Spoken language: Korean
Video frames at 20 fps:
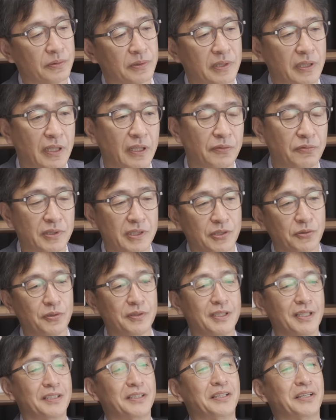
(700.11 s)
제가 우리
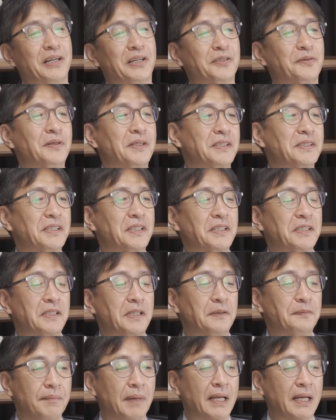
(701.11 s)
직원들한테 갖고 하는 얘기인데